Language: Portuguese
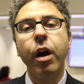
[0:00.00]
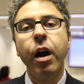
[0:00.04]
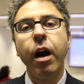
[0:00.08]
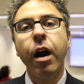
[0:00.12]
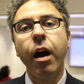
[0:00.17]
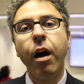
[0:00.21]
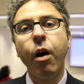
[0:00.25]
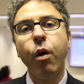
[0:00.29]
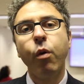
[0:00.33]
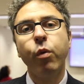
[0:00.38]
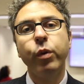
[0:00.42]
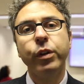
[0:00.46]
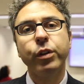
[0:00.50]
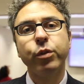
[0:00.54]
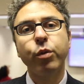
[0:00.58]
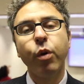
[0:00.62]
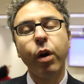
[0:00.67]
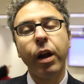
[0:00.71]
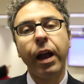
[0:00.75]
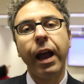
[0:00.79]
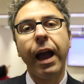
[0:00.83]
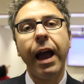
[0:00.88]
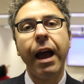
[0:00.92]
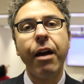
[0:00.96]
algo
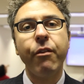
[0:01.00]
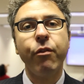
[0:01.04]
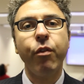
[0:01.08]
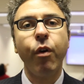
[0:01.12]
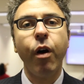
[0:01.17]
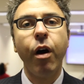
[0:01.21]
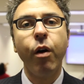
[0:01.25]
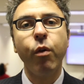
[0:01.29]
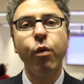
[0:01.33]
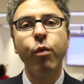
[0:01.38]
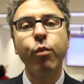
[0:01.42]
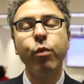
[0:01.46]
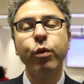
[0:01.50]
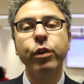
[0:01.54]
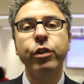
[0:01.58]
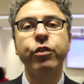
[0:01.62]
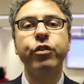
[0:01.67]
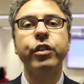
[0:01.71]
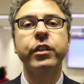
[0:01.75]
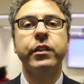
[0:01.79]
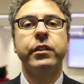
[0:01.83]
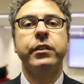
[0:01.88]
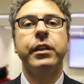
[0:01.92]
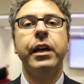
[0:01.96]
intocável, algo muito
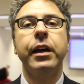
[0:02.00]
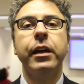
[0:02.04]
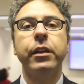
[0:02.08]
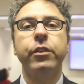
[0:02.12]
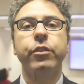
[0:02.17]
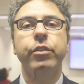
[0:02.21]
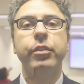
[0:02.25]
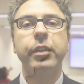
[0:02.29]
distante.